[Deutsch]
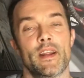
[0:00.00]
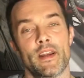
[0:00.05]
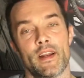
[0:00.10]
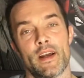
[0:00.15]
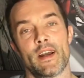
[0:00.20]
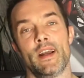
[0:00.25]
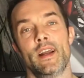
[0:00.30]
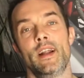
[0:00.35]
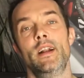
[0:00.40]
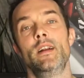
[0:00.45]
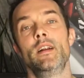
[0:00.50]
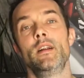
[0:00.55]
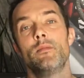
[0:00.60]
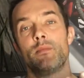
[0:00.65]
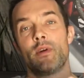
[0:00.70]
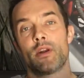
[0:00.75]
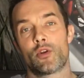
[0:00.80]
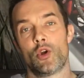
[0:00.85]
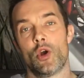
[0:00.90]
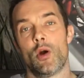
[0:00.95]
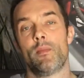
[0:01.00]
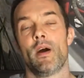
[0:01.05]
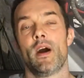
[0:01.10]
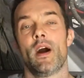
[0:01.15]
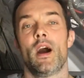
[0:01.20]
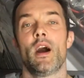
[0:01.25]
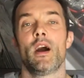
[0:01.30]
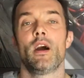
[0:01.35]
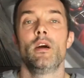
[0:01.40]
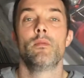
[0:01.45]
generell bei
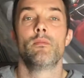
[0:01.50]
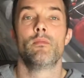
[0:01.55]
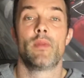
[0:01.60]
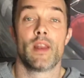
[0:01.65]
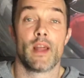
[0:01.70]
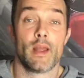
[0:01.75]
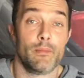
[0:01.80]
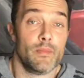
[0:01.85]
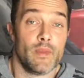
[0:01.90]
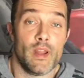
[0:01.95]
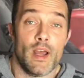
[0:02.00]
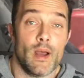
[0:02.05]
Körperhaare bleiben